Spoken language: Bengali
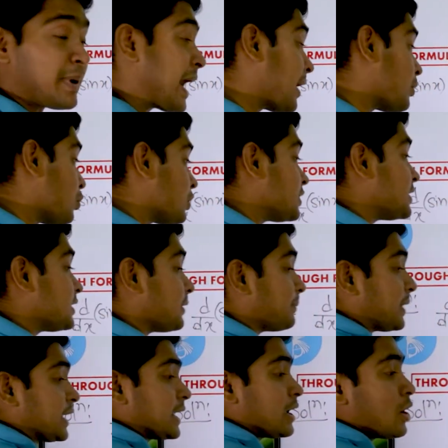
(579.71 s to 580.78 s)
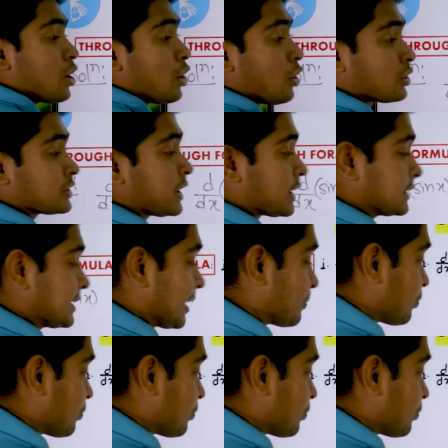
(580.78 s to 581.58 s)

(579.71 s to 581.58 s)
ভাগ করে দিতে পারি অর্থাৎ তার